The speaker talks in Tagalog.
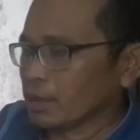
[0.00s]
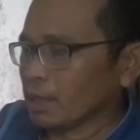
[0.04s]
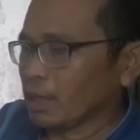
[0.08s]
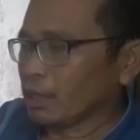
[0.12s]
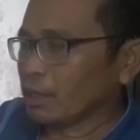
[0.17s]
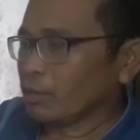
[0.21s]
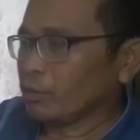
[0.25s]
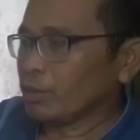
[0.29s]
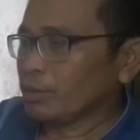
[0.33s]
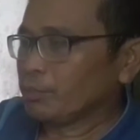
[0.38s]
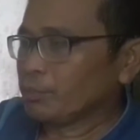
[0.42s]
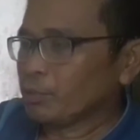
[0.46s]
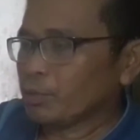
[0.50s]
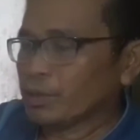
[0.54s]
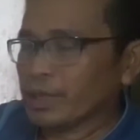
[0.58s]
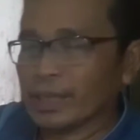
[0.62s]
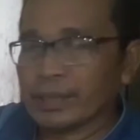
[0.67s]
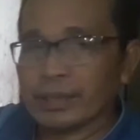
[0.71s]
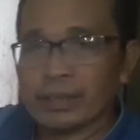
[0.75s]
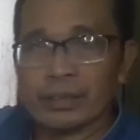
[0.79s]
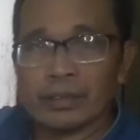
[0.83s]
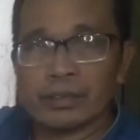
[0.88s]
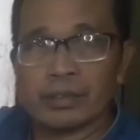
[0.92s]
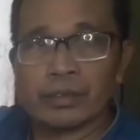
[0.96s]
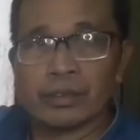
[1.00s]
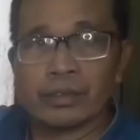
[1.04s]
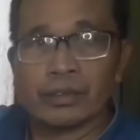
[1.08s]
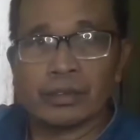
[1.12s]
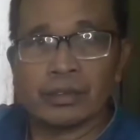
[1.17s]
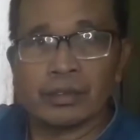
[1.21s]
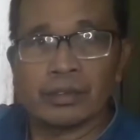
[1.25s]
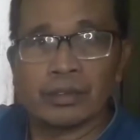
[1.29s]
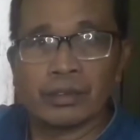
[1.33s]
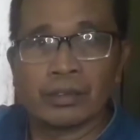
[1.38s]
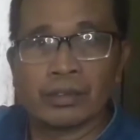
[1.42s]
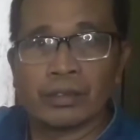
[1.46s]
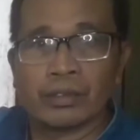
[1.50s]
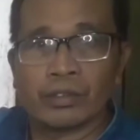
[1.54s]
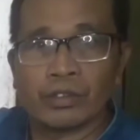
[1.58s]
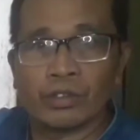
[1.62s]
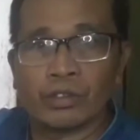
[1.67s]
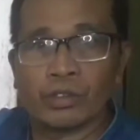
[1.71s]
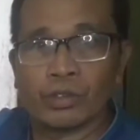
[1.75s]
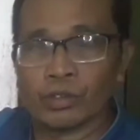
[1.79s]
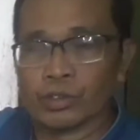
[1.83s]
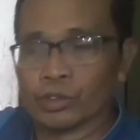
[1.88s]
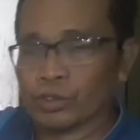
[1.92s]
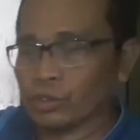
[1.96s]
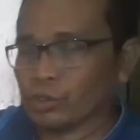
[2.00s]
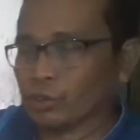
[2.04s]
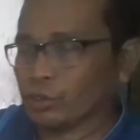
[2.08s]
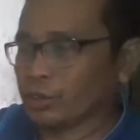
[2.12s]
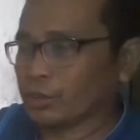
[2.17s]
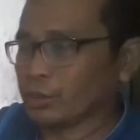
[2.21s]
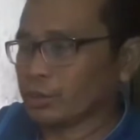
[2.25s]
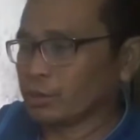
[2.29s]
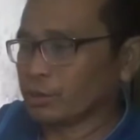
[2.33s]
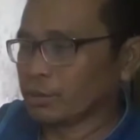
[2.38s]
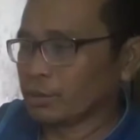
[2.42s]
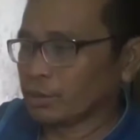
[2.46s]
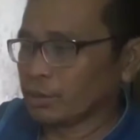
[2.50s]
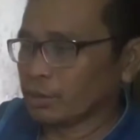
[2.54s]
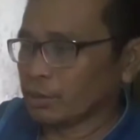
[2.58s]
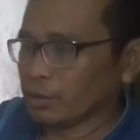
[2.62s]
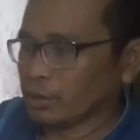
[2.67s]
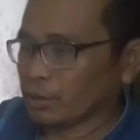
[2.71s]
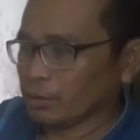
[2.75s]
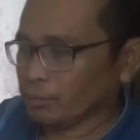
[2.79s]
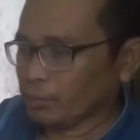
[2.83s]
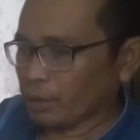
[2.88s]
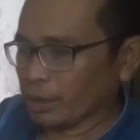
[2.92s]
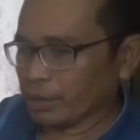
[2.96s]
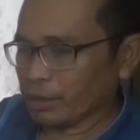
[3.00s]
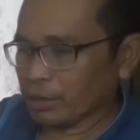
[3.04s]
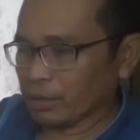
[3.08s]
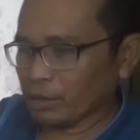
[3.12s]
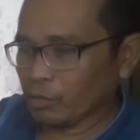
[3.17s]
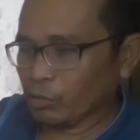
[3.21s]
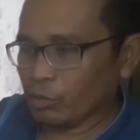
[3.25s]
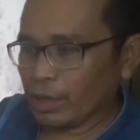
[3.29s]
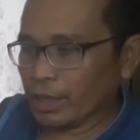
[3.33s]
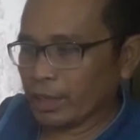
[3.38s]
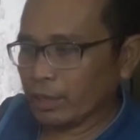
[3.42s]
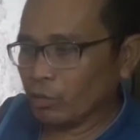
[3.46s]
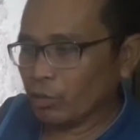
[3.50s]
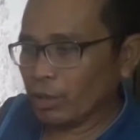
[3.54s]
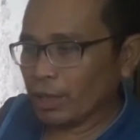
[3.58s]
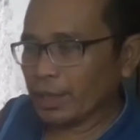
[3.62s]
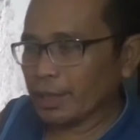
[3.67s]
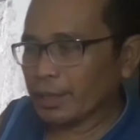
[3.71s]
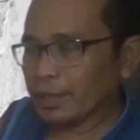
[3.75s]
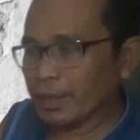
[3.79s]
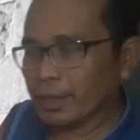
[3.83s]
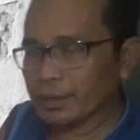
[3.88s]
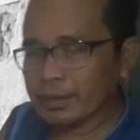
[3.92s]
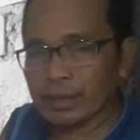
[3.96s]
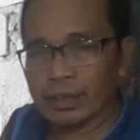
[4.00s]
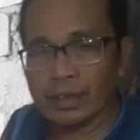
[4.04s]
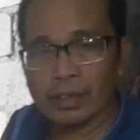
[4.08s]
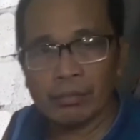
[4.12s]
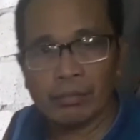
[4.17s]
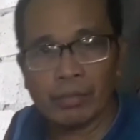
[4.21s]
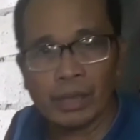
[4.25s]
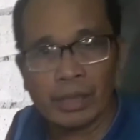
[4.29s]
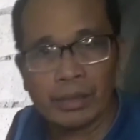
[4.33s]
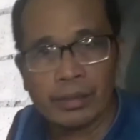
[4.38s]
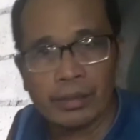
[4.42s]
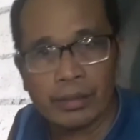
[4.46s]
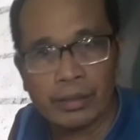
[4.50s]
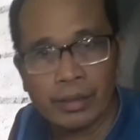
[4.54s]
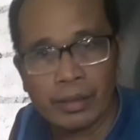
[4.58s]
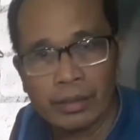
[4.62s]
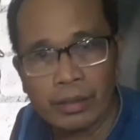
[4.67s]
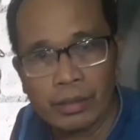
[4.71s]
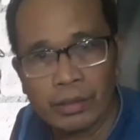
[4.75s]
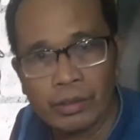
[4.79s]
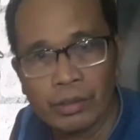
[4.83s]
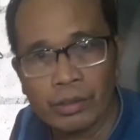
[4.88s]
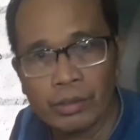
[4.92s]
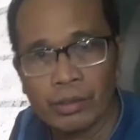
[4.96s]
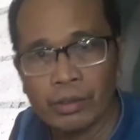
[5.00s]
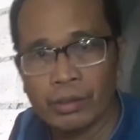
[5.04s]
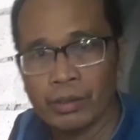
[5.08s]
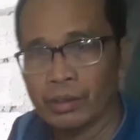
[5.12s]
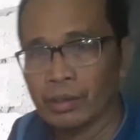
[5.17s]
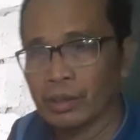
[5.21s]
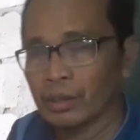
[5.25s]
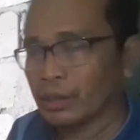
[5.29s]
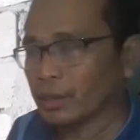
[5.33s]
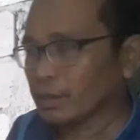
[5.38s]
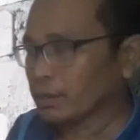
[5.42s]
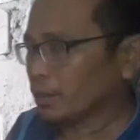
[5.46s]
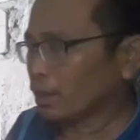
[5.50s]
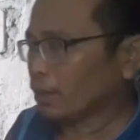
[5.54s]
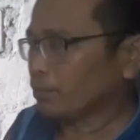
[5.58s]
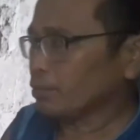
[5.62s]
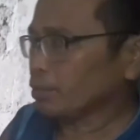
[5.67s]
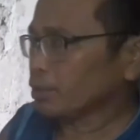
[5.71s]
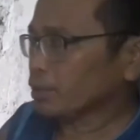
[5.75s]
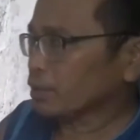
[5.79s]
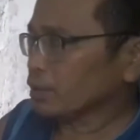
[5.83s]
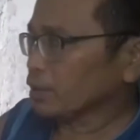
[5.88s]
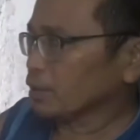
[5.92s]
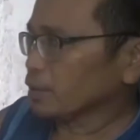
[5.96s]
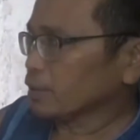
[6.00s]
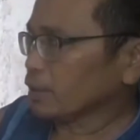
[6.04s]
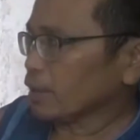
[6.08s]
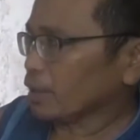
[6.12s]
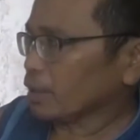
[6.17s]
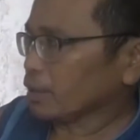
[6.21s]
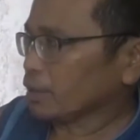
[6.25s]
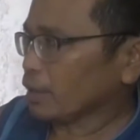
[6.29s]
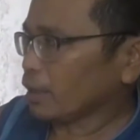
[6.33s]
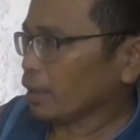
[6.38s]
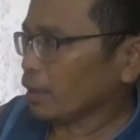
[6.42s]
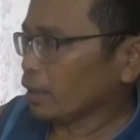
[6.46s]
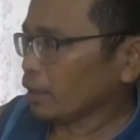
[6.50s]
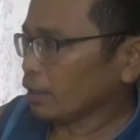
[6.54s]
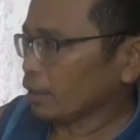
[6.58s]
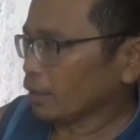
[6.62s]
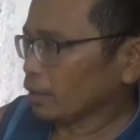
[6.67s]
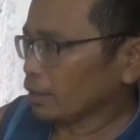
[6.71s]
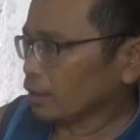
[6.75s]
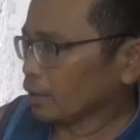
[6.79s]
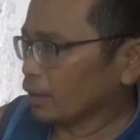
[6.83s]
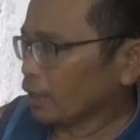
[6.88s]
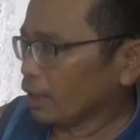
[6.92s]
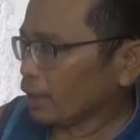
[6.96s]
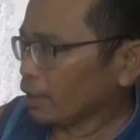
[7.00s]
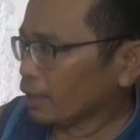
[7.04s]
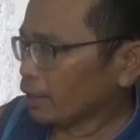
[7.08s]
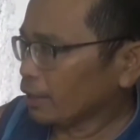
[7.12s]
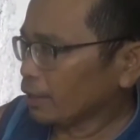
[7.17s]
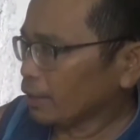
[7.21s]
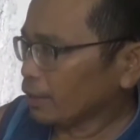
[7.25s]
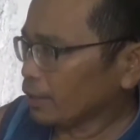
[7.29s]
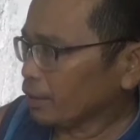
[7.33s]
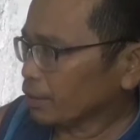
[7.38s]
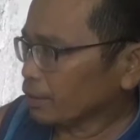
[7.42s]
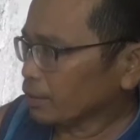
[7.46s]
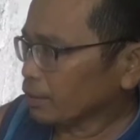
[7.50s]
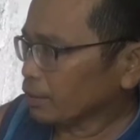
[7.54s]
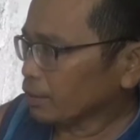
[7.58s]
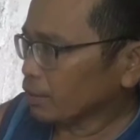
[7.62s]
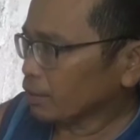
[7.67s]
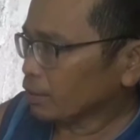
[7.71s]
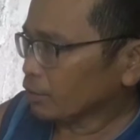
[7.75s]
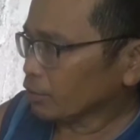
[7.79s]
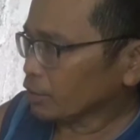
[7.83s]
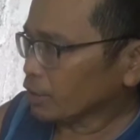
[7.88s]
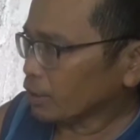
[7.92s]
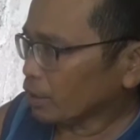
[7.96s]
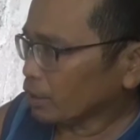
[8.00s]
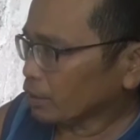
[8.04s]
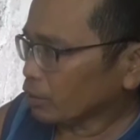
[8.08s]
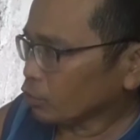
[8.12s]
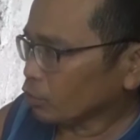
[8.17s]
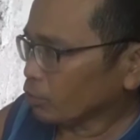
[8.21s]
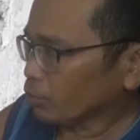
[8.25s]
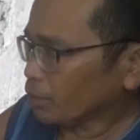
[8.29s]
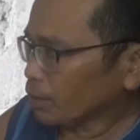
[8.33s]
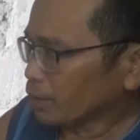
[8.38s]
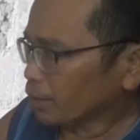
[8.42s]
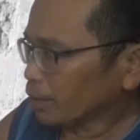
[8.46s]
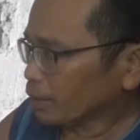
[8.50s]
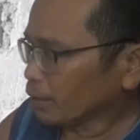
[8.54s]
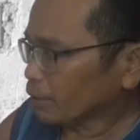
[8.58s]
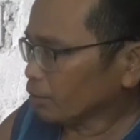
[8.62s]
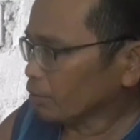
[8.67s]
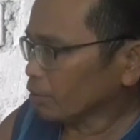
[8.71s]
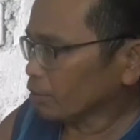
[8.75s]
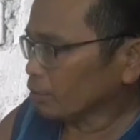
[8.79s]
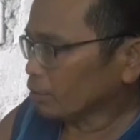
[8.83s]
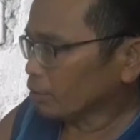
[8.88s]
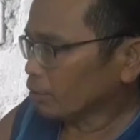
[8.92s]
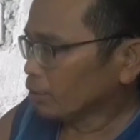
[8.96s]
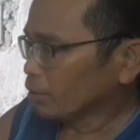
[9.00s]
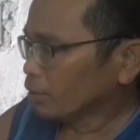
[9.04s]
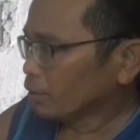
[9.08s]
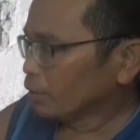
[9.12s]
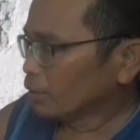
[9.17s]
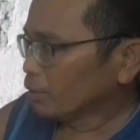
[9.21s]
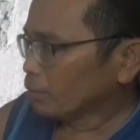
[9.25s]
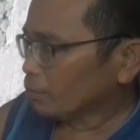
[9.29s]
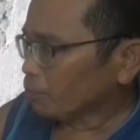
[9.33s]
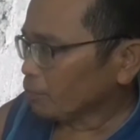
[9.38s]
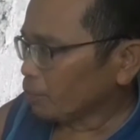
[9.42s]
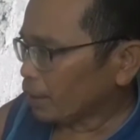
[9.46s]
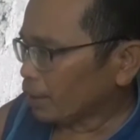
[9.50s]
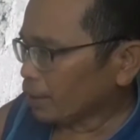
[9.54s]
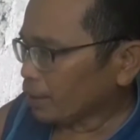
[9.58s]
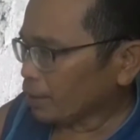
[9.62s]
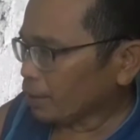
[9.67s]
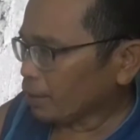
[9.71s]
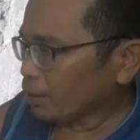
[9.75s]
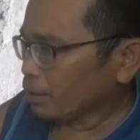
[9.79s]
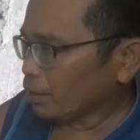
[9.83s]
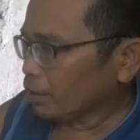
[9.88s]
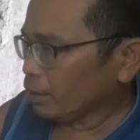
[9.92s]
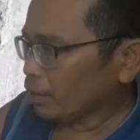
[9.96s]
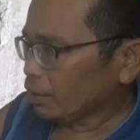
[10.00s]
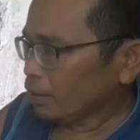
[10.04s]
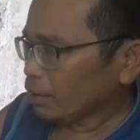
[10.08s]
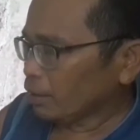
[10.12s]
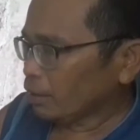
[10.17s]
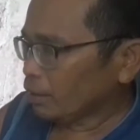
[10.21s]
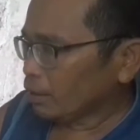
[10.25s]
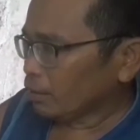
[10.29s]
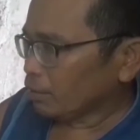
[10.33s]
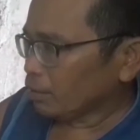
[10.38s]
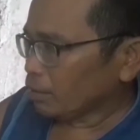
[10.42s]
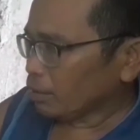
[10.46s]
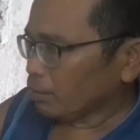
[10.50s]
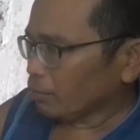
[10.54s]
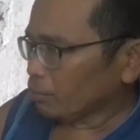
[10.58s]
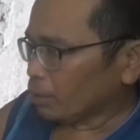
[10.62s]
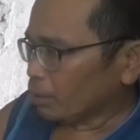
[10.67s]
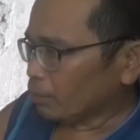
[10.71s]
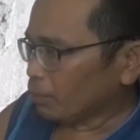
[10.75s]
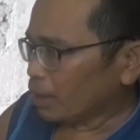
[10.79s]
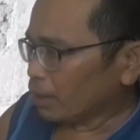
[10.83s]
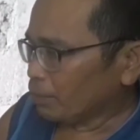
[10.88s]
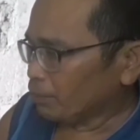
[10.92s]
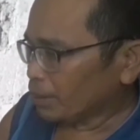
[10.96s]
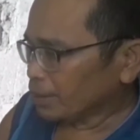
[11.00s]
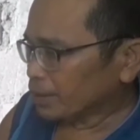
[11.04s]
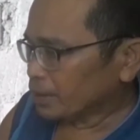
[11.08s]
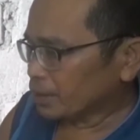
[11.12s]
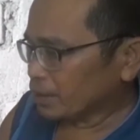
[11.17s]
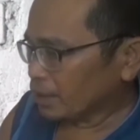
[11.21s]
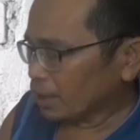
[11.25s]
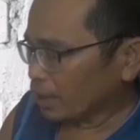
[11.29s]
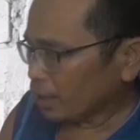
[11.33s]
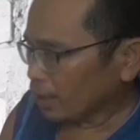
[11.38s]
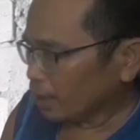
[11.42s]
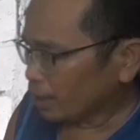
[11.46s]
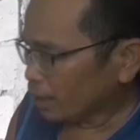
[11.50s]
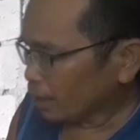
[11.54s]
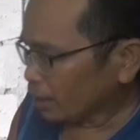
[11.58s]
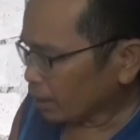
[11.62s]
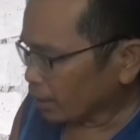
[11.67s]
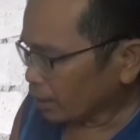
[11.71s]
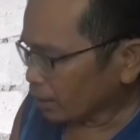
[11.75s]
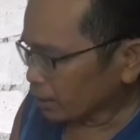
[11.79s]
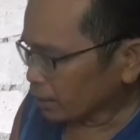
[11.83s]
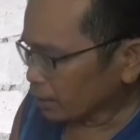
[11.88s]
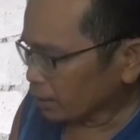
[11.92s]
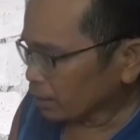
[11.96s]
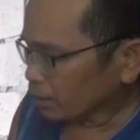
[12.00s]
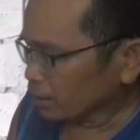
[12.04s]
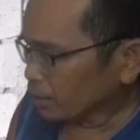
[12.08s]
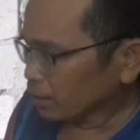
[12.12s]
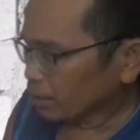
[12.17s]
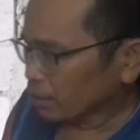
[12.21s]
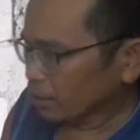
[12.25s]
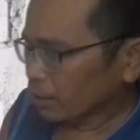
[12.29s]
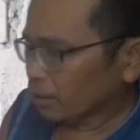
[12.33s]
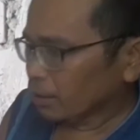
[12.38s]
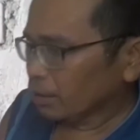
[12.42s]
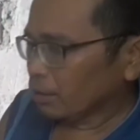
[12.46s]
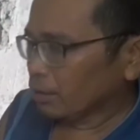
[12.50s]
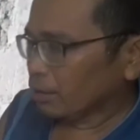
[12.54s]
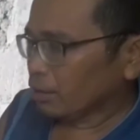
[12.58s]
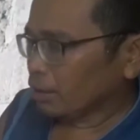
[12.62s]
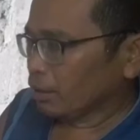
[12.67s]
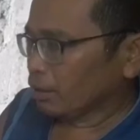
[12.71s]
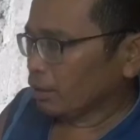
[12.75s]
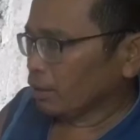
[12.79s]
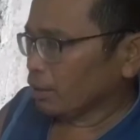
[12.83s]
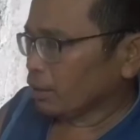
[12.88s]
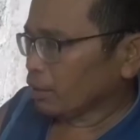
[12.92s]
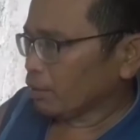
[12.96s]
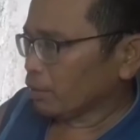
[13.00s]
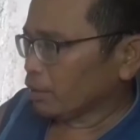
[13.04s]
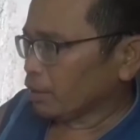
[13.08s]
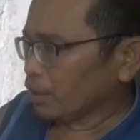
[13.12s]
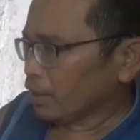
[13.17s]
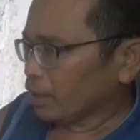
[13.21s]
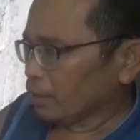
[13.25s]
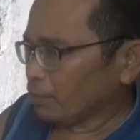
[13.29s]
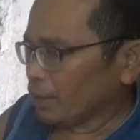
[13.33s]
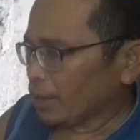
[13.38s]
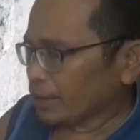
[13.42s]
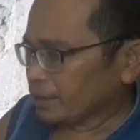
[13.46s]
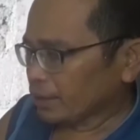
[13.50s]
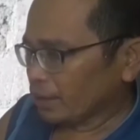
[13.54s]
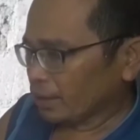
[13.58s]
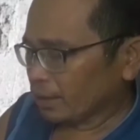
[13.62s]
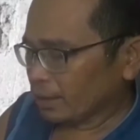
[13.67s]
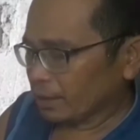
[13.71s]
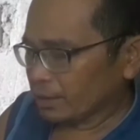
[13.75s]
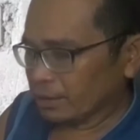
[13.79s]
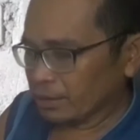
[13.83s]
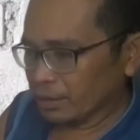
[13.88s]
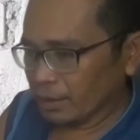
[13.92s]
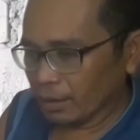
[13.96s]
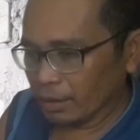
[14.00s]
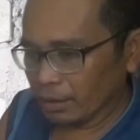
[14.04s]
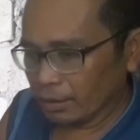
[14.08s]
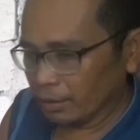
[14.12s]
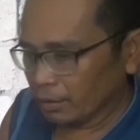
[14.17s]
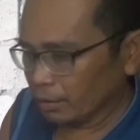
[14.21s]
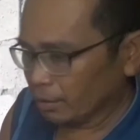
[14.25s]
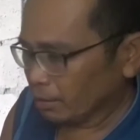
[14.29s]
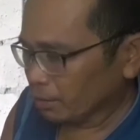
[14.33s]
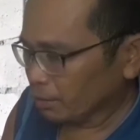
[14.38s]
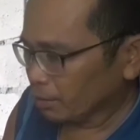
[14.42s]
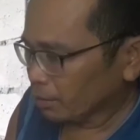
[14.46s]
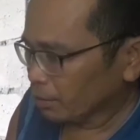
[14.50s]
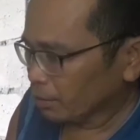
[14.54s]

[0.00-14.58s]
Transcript: Gagawin po natin juice. pag iiwa natin ng maliit na ito. Tapos isasal ilalagay natin dito sa tubig na ito para mababad siya at ilabas ang kanyang